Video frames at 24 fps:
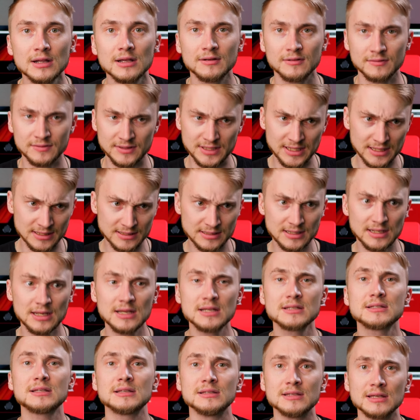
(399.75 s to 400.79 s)
в
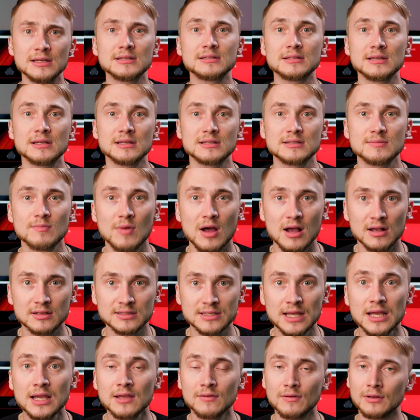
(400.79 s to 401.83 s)
10S и 10S Max,
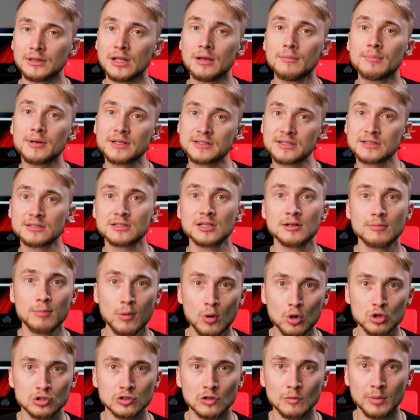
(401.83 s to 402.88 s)
ведь там процессор
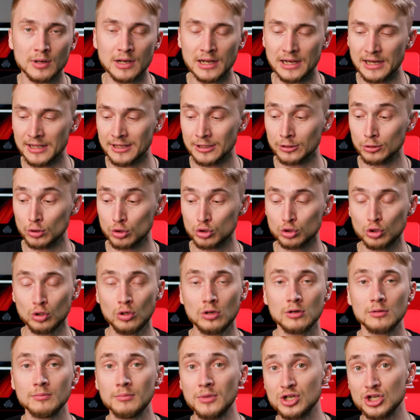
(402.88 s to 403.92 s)
прошлого поколения, но
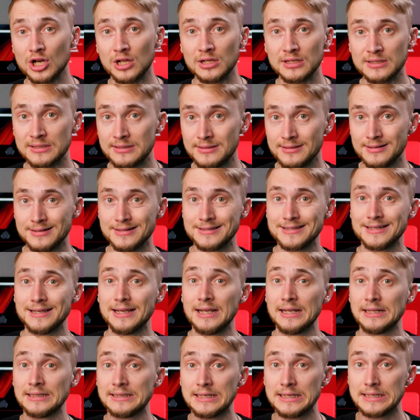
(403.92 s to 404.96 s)
что мешало сделать
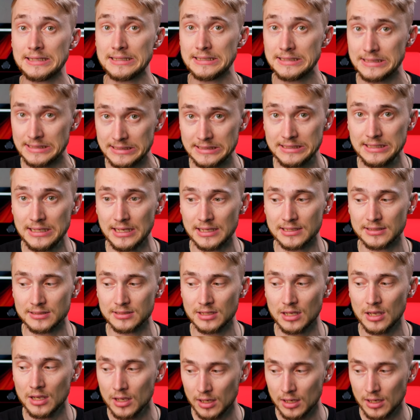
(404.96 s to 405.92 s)
это здесь?